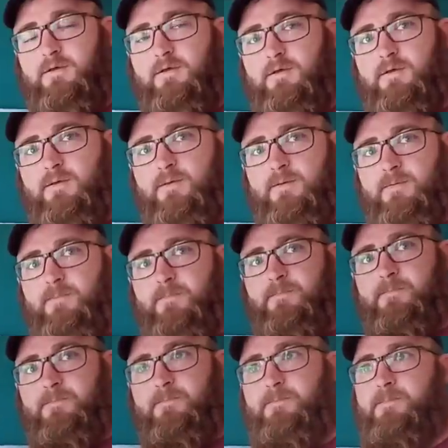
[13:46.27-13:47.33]
le dieron las
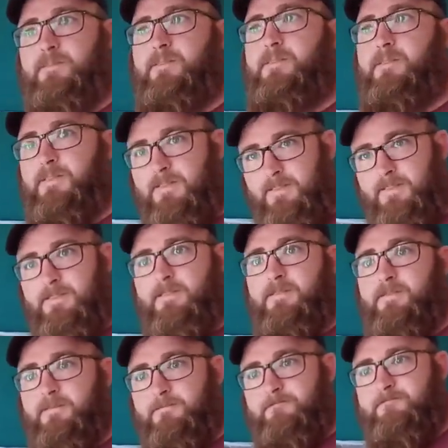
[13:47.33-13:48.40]
ideas que tenían a la gente
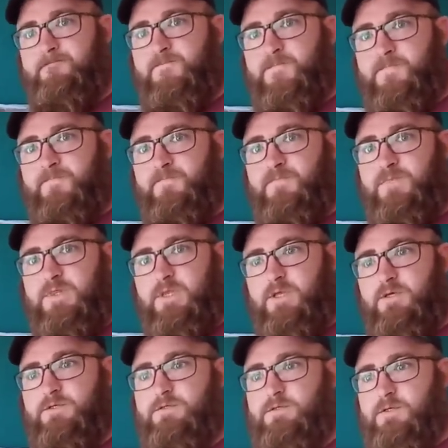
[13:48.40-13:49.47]
de Córdoba que los ayudó a
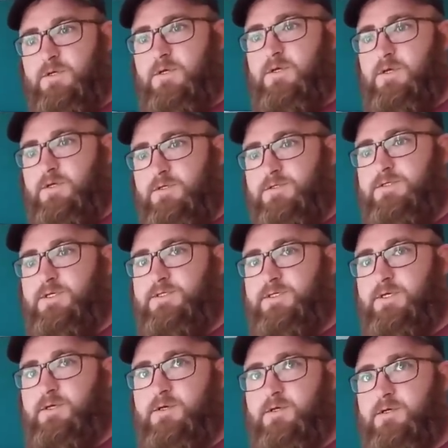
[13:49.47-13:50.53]
armar? Sí, sí.